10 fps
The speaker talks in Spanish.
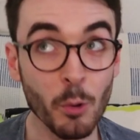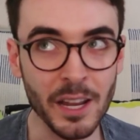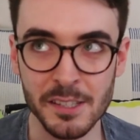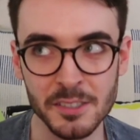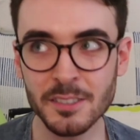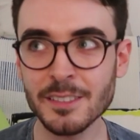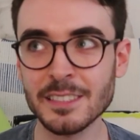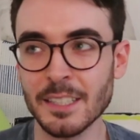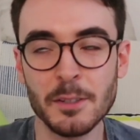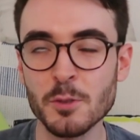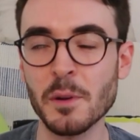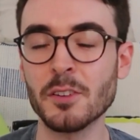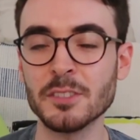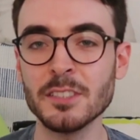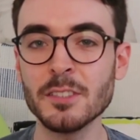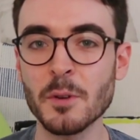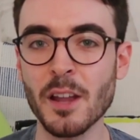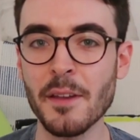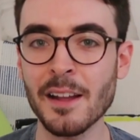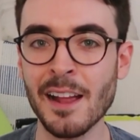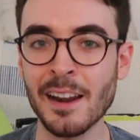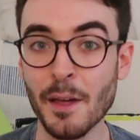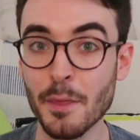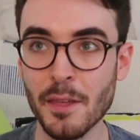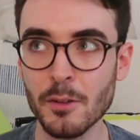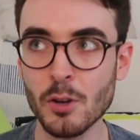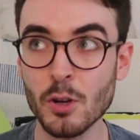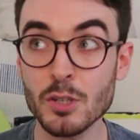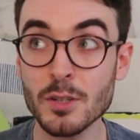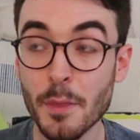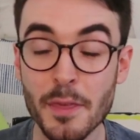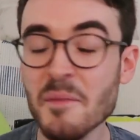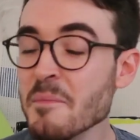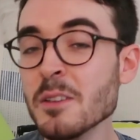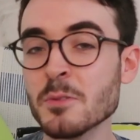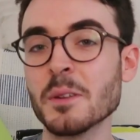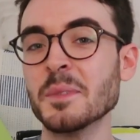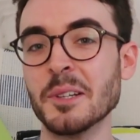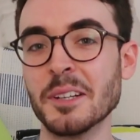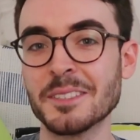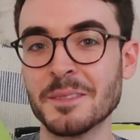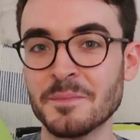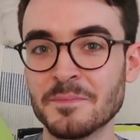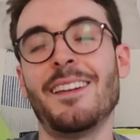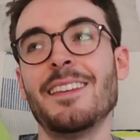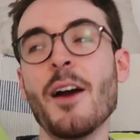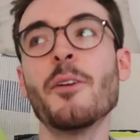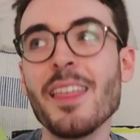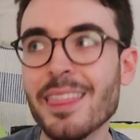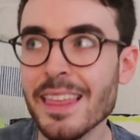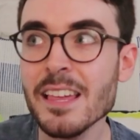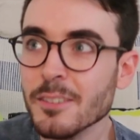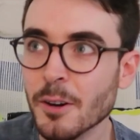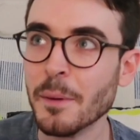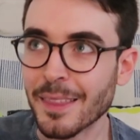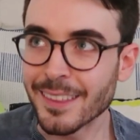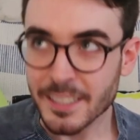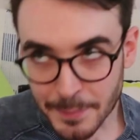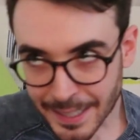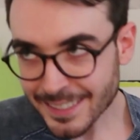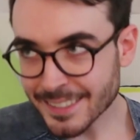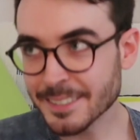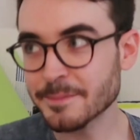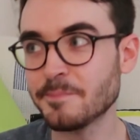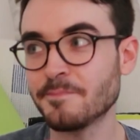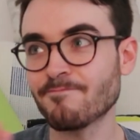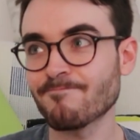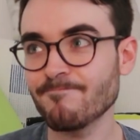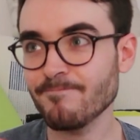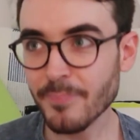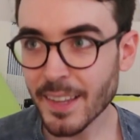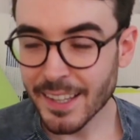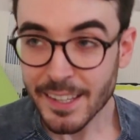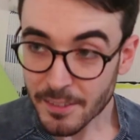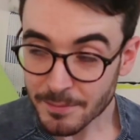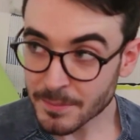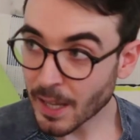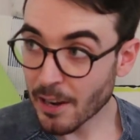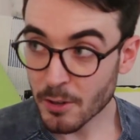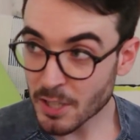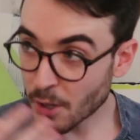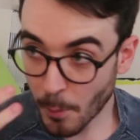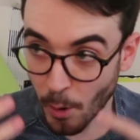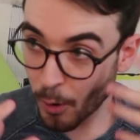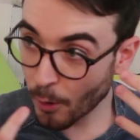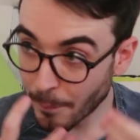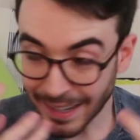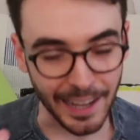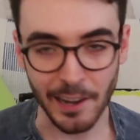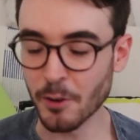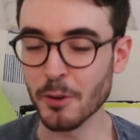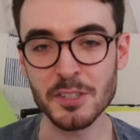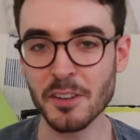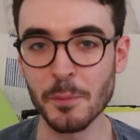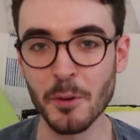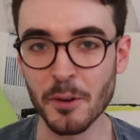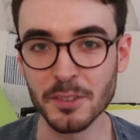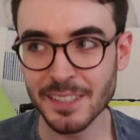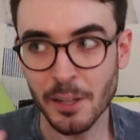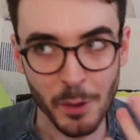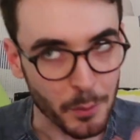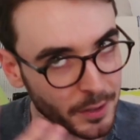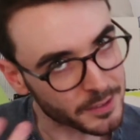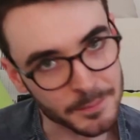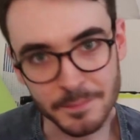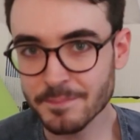un año estaba súper contento porque había alcanzado los 100.000 suscriptores y ahora hay cinco veces más. Y no sé cómo manejarlo, no sé cómo deal with it.